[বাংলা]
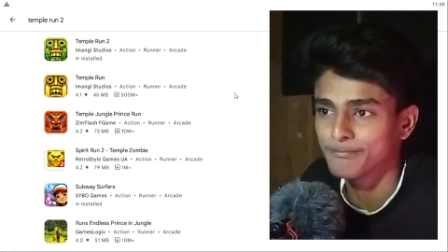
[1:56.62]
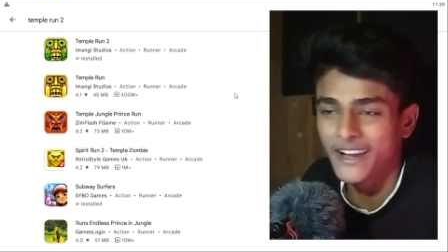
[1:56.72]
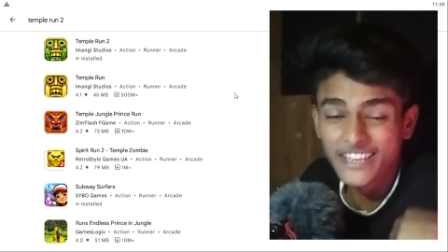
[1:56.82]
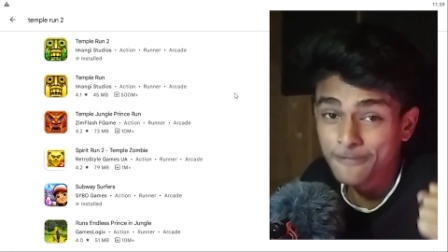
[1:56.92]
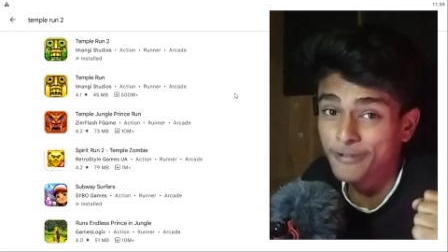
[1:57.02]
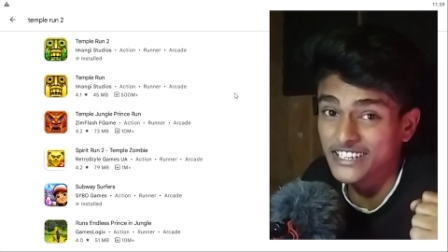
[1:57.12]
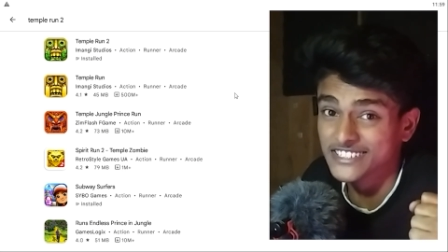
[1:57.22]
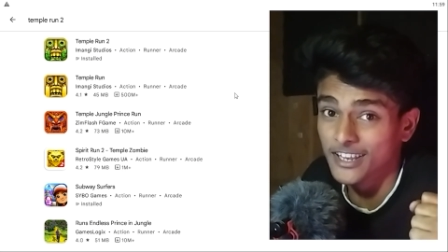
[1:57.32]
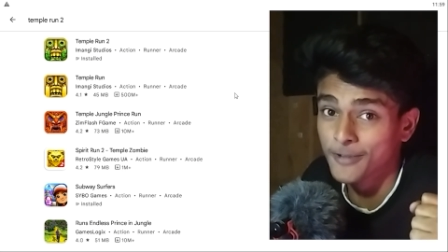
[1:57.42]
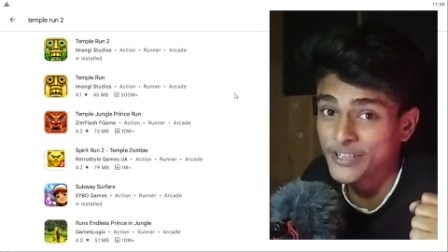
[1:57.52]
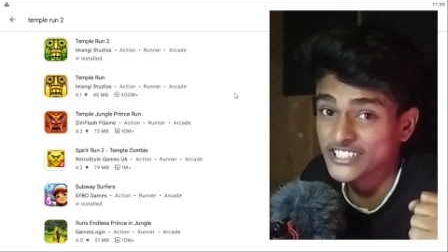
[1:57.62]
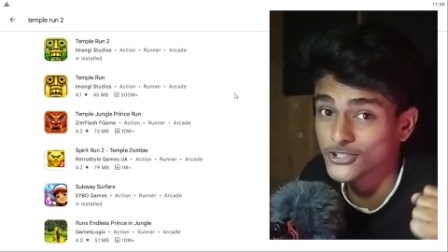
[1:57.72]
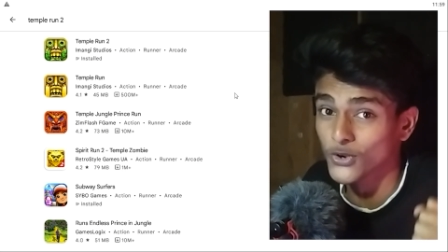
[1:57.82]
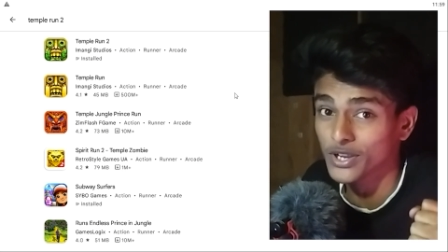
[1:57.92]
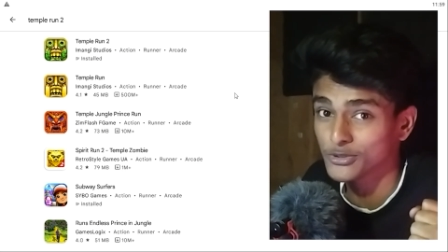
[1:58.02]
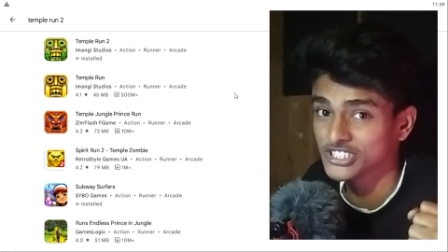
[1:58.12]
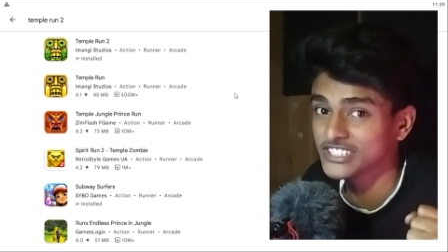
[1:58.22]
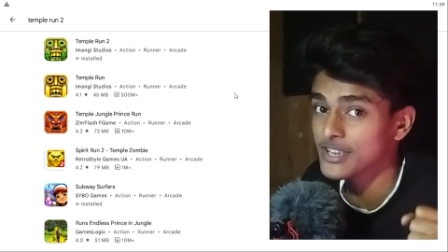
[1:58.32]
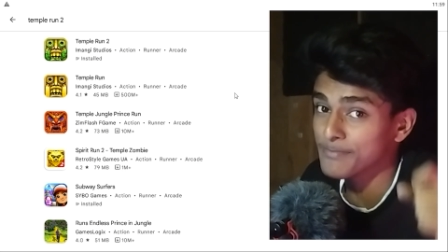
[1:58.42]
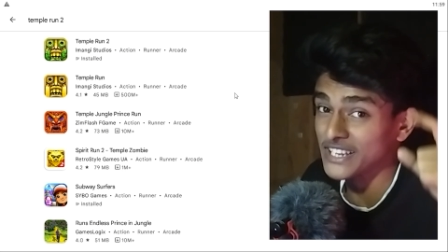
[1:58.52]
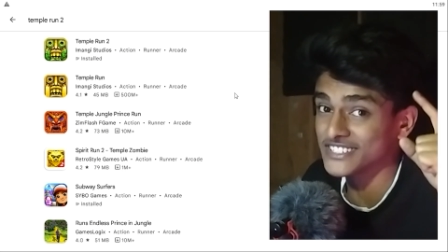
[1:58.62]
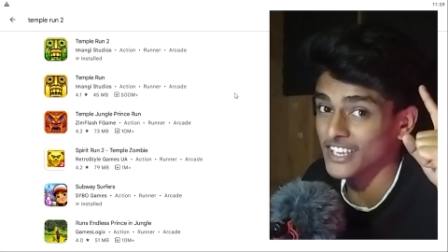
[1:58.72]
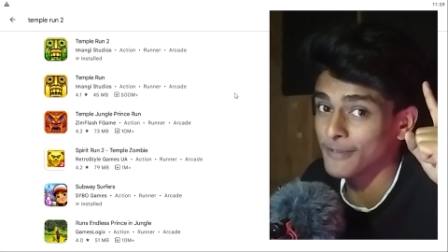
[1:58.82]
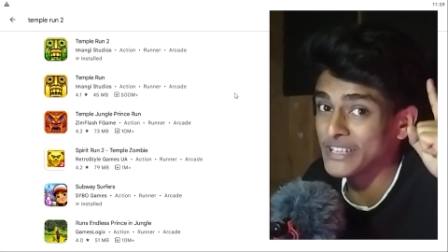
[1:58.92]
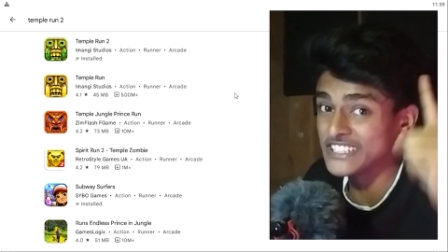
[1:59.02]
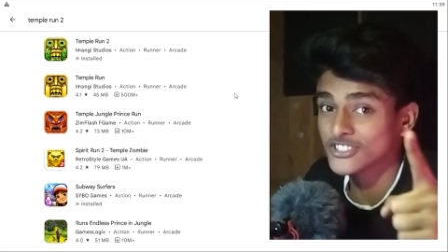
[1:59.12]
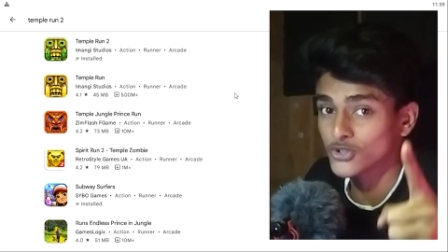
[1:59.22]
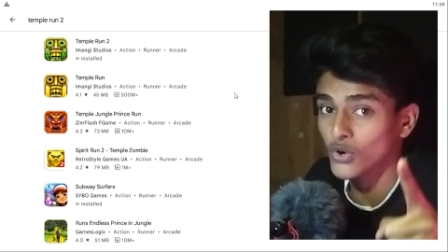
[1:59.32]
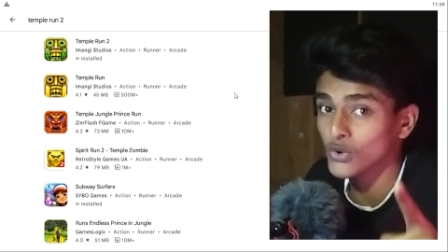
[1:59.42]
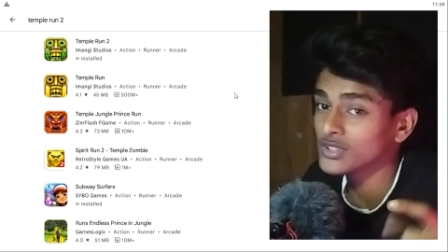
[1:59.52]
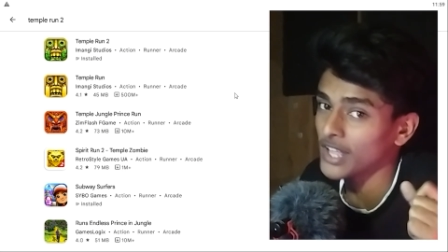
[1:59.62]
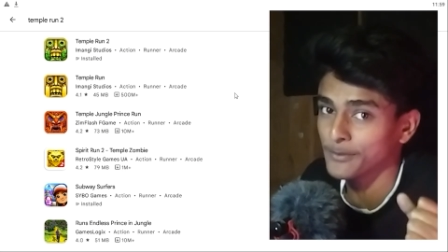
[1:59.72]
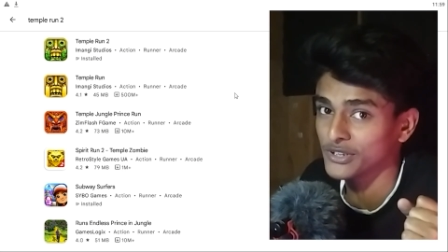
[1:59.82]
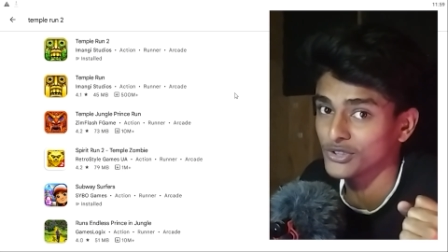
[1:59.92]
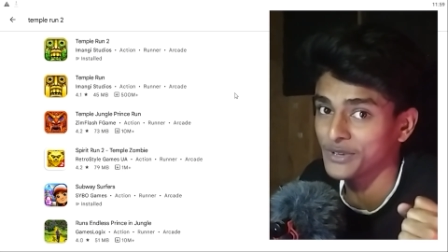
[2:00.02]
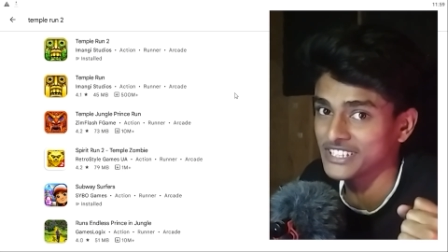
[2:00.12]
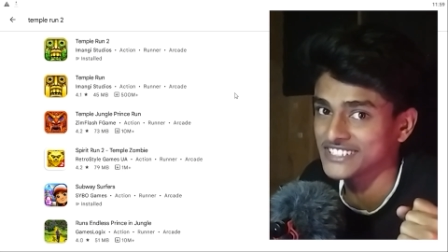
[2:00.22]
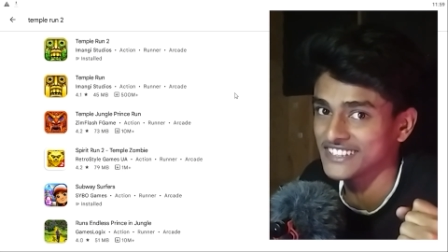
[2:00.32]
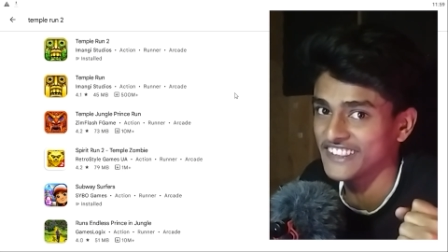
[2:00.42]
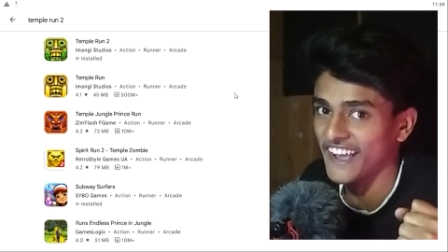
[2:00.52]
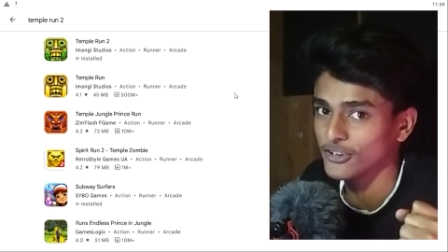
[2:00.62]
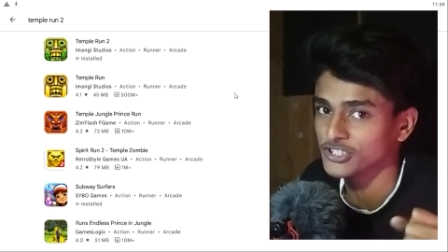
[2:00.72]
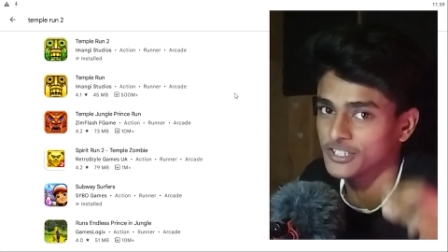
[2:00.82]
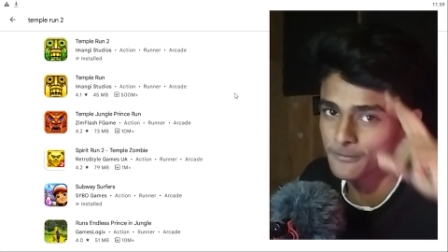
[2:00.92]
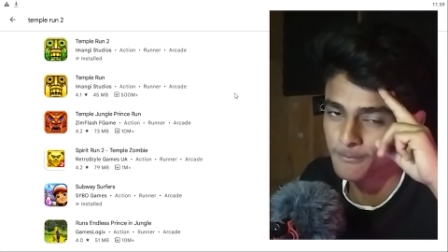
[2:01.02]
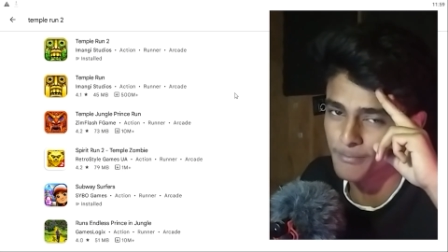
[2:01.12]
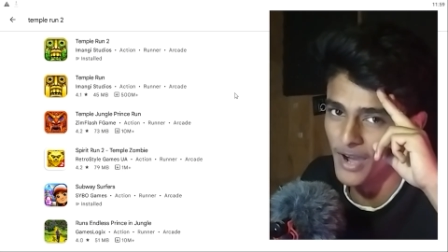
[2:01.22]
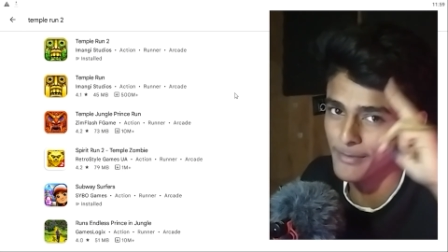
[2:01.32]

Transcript: বাকি এই পাঁচটা গেম ইনস্টলে বসিয়েছি এই পাঁচটা গেম ইনস্টল হোক তারপরে তোমাদের সাথে দেখা হচ্ছে বাই